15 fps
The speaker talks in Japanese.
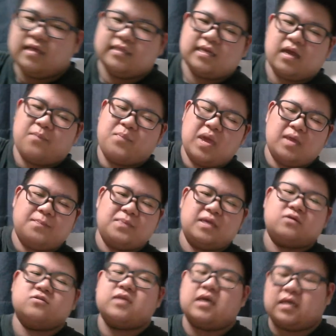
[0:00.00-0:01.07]
なんか
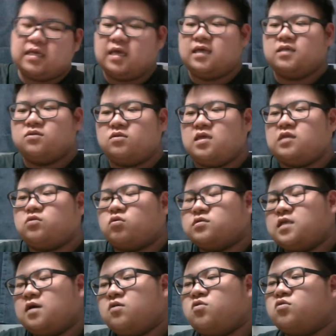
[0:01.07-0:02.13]
ペイピックだっけで、特
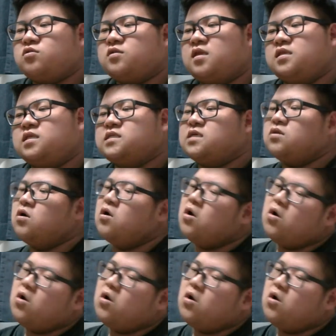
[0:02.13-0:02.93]
典コードなんですけど、